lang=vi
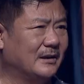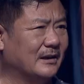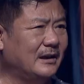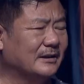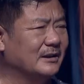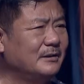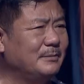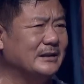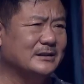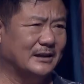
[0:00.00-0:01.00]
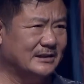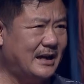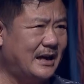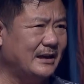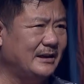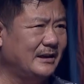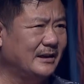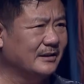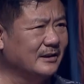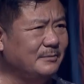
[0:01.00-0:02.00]
đấy là tự mình sửa sai
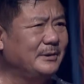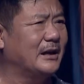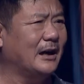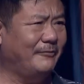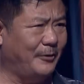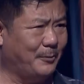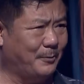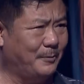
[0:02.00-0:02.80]
tự mình khắc phục